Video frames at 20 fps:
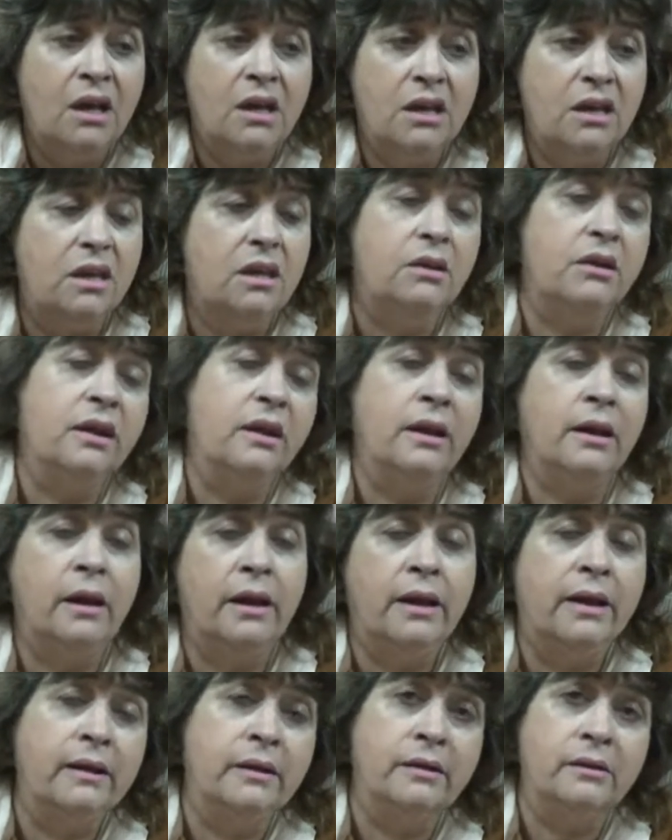y
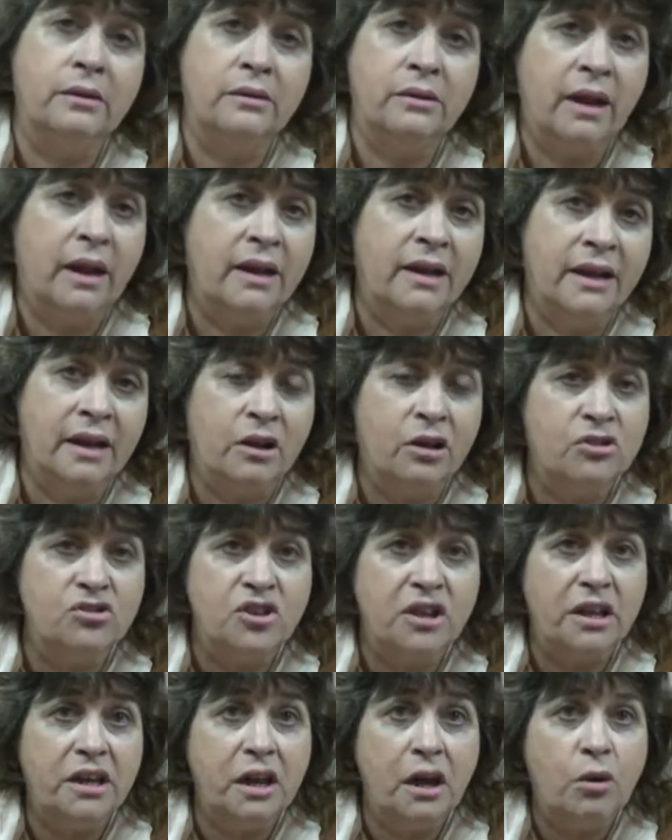el, que
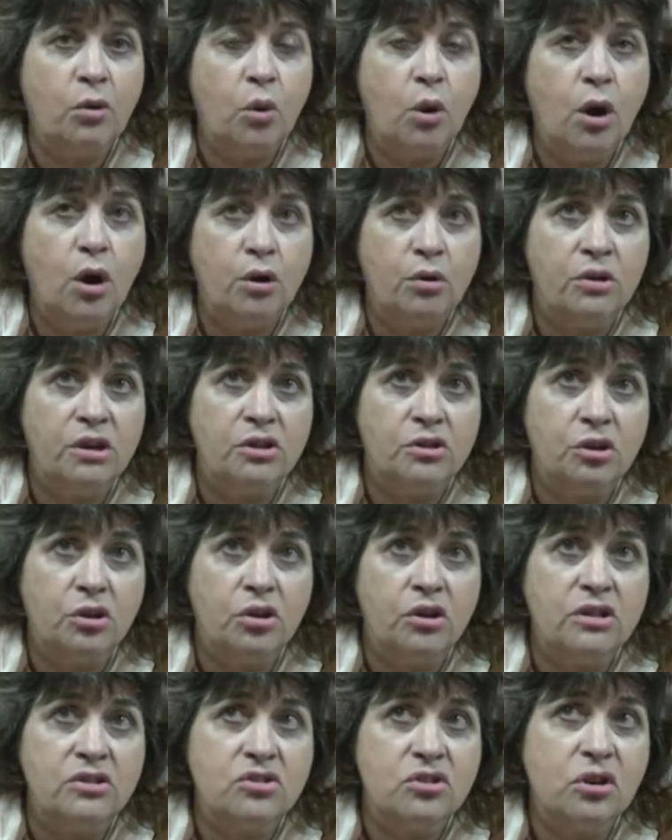conseguir el quórum y todo
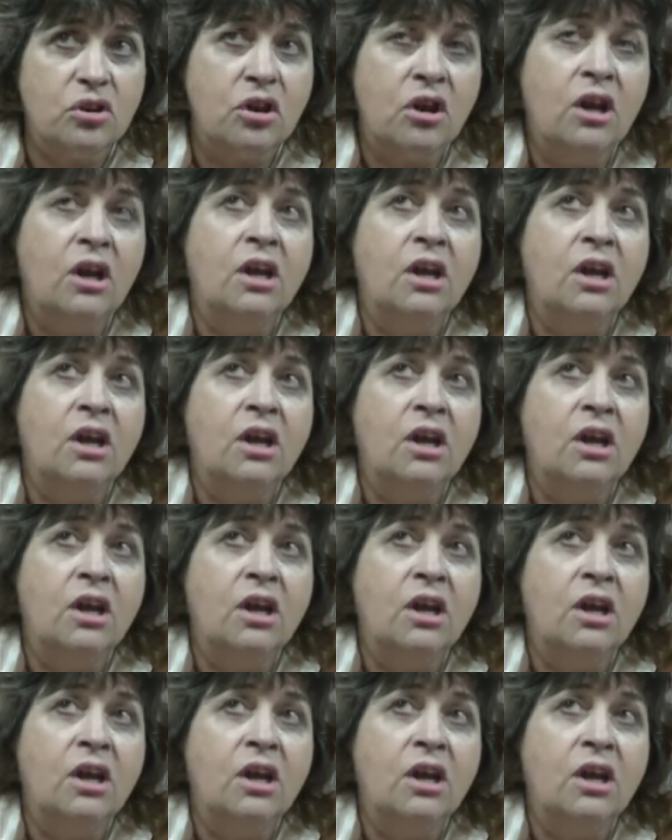eso,